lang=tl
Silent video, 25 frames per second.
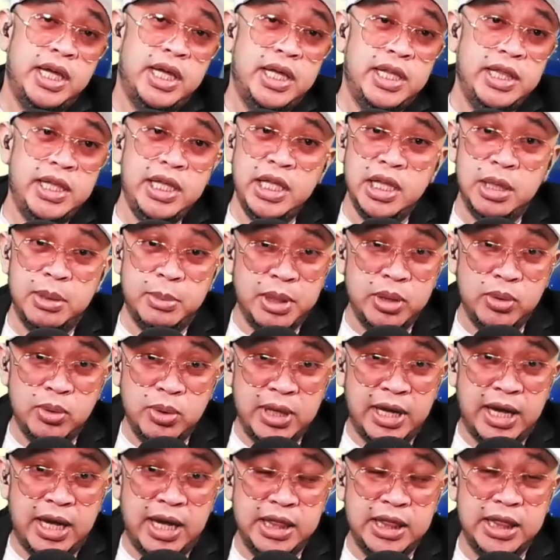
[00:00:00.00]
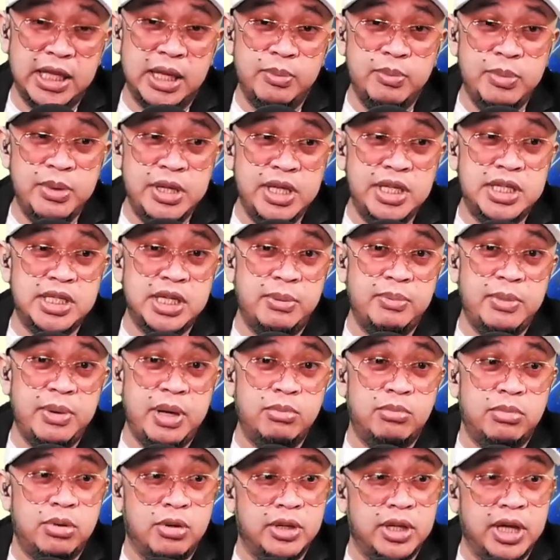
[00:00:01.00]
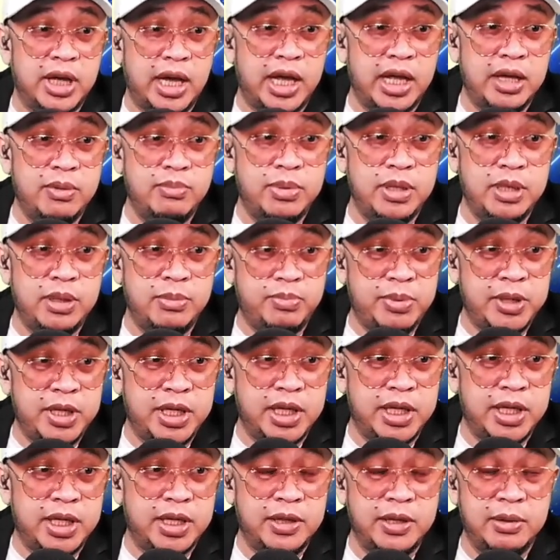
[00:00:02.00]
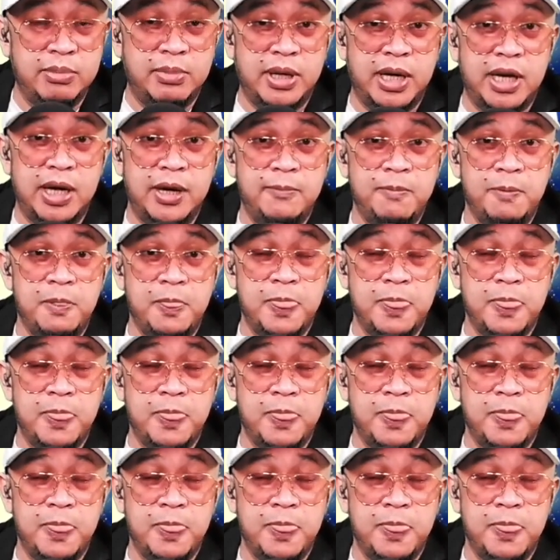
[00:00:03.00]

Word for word: hindi naman no lahat ng media membro ng KBP, di ba?